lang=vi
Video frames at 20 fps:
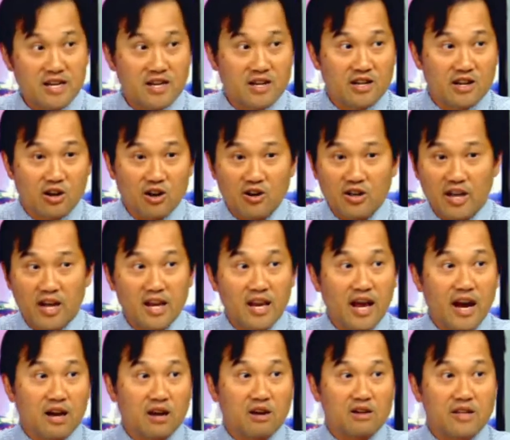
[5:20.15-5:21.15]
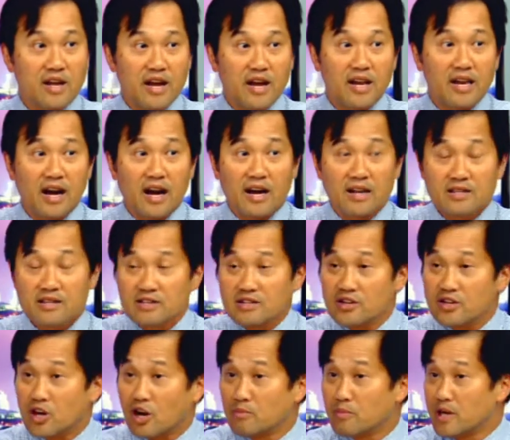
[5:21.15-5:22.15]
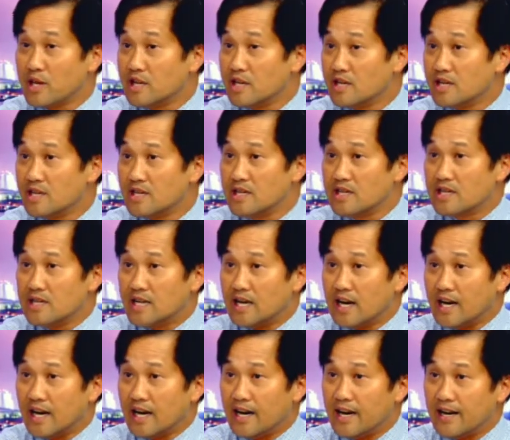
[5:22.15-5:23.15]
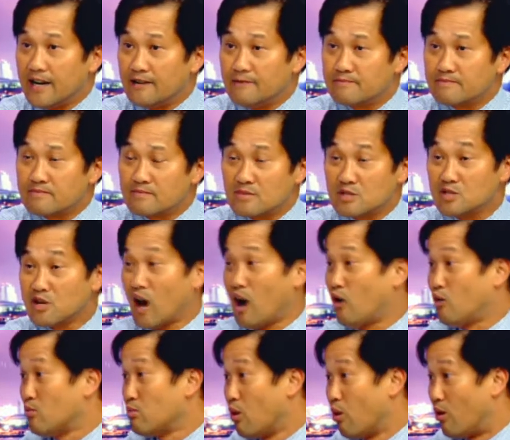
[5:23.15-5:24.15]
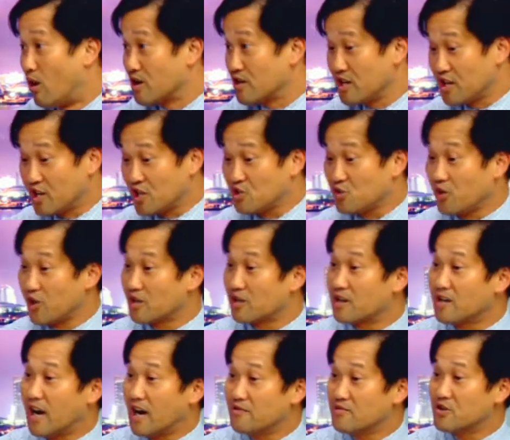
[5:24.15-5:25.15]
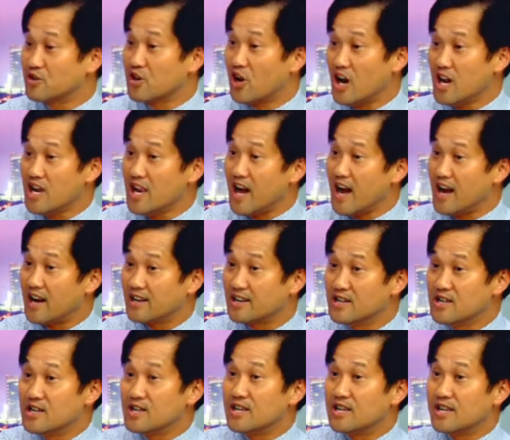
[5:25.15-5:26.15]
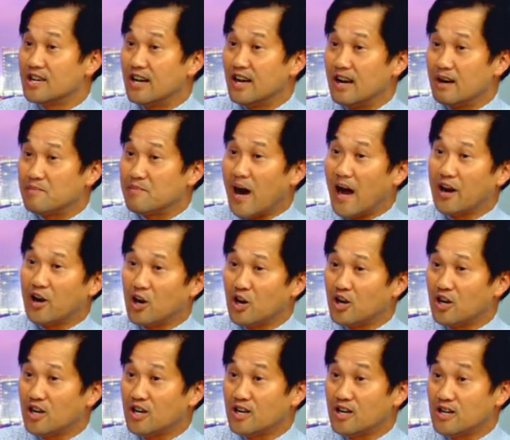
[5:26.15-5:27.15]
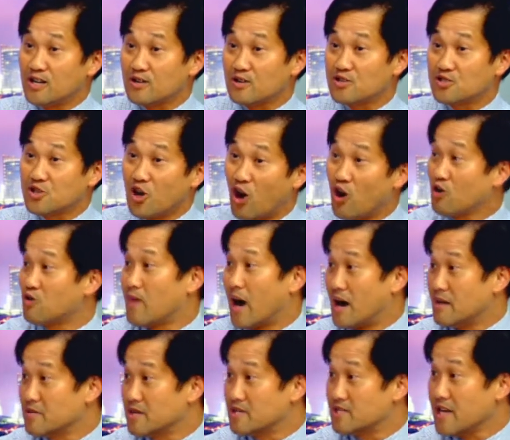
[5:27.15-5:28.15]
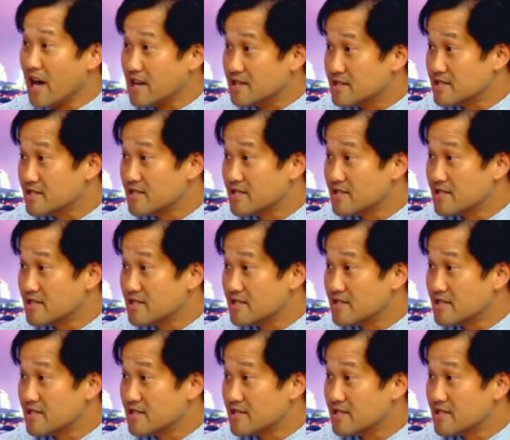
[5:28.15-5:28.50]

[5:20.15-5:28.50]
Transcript: yeah. có nghĩa là có thể là những người đó bị uh, đau buồn như cái chuyện anh vừa nói là uh, bà đó, con chó của bà bị chết,